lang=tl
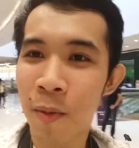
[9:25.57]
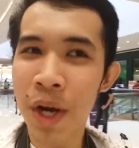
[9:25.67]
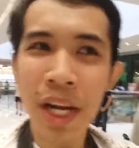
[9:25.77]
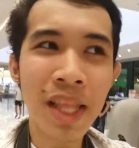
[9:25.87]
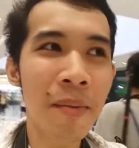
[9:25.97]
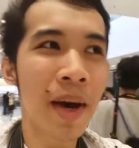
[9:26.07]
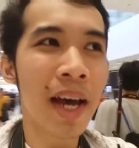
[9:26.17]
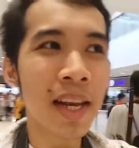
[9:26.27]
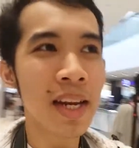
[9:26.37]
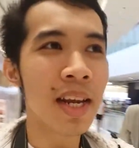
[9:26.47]
worth it
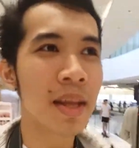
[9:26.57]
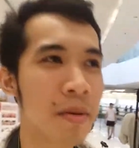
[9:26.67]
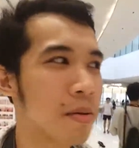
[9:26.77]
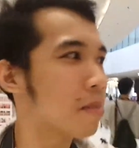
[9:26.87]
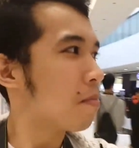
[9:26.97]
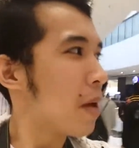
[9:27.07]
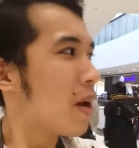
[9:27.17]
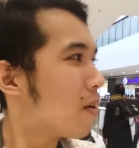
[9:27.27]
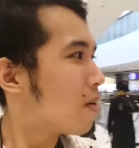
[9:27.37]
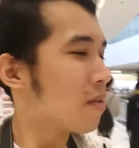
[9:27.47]
naman and
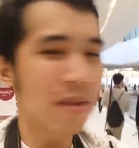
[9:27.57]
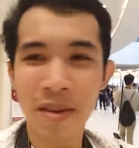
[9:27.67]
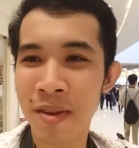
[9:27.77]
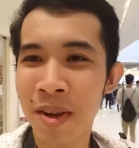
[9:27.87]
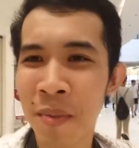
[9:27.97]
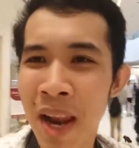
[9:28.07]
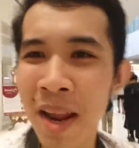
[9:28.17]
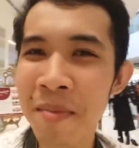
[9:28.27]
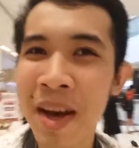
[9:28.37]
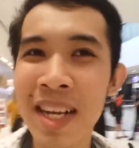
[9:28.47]
pero nawala na
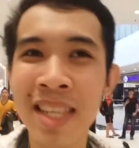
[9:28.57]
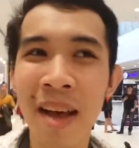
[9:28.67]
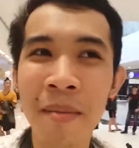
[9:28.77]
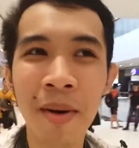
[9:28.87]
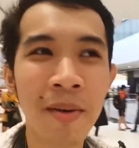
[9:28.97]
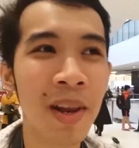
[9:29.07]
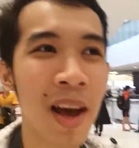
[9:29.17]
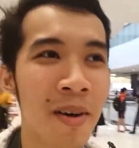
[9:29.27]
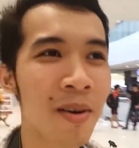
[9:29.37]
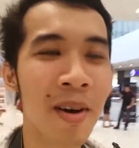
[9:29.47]
yung makasama ko wala akong